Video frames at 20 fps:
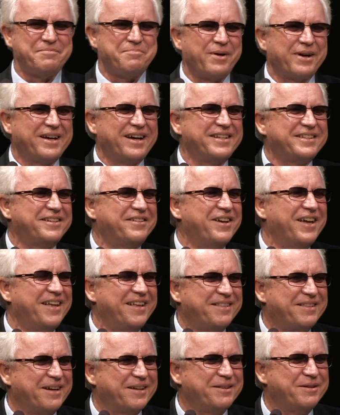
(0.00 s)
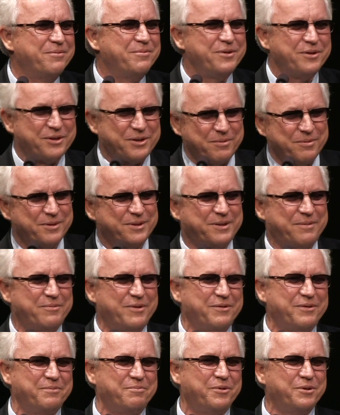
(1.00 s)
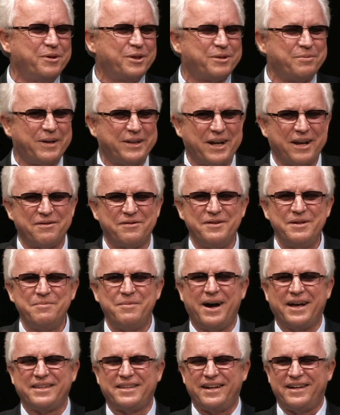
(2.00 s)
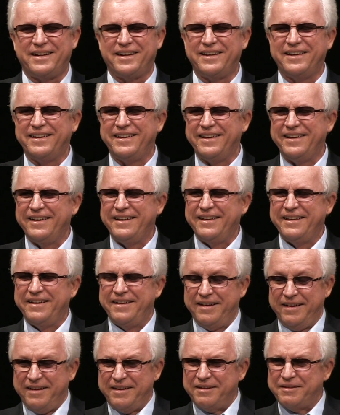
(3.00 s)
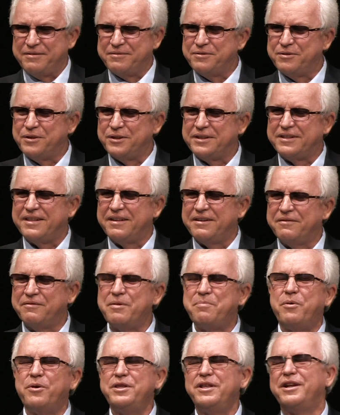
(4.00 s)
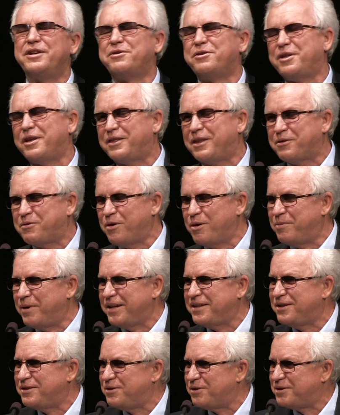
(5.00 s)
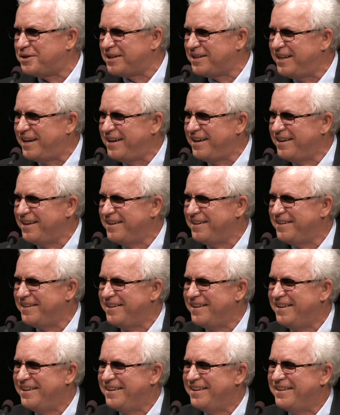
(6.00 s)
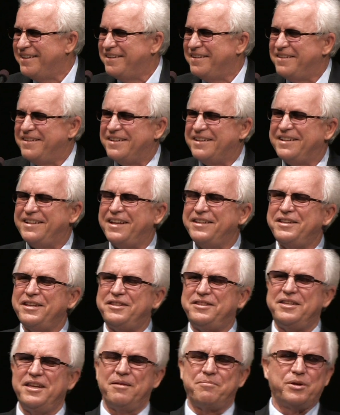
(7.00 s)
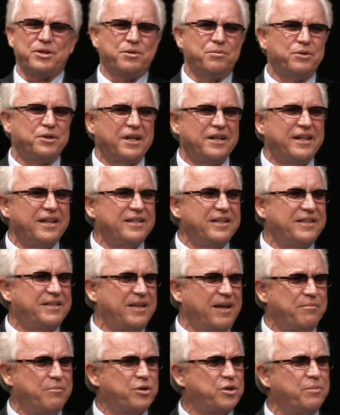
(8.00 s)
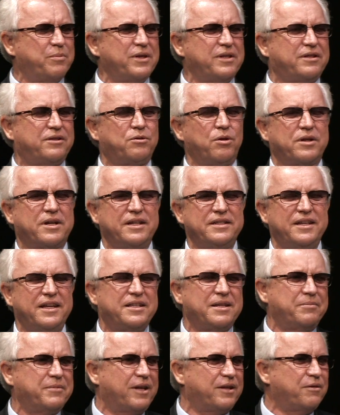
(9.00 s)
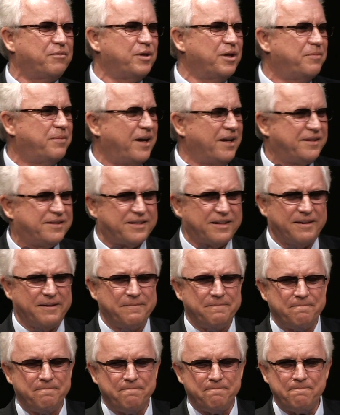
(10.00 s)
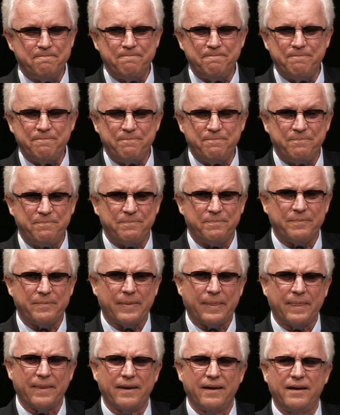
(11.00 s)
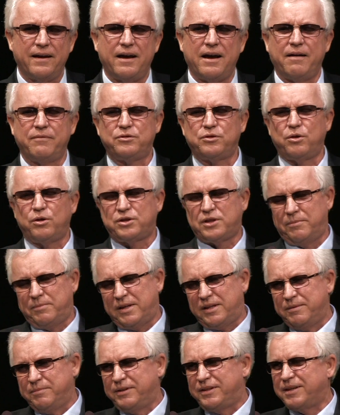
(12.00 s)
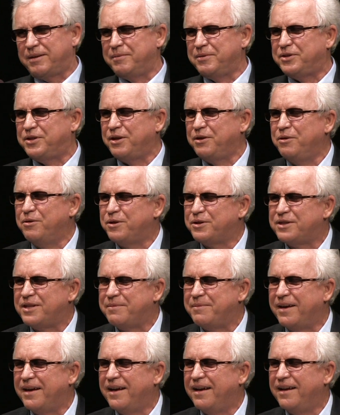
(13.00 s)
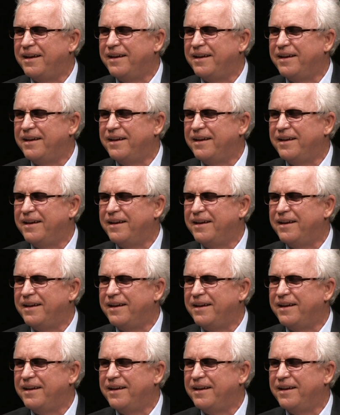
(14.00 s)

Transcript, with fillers: показывает, так, думаю, что буду смотреть внимательно. Вот. Вы поняли, что это такое, братья и сестры, да? Для детей. Почему-то для детей. Может быть, только детям надо улыбаться, а взрослым надо быть такими серьезными –